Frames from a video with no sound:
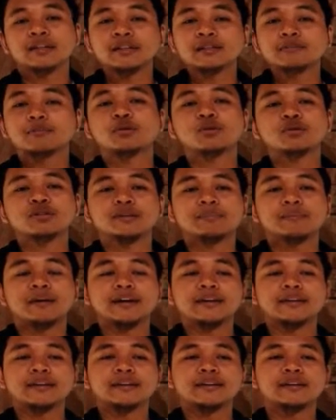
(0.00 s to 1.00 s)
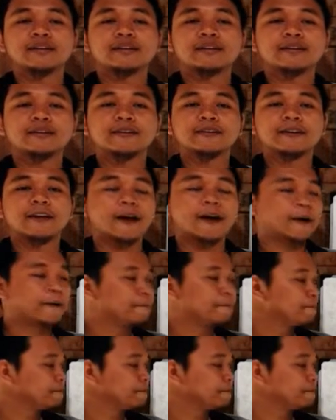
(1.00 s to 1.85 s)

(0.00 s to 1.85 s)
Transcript: jadi pengurus hima ini ya.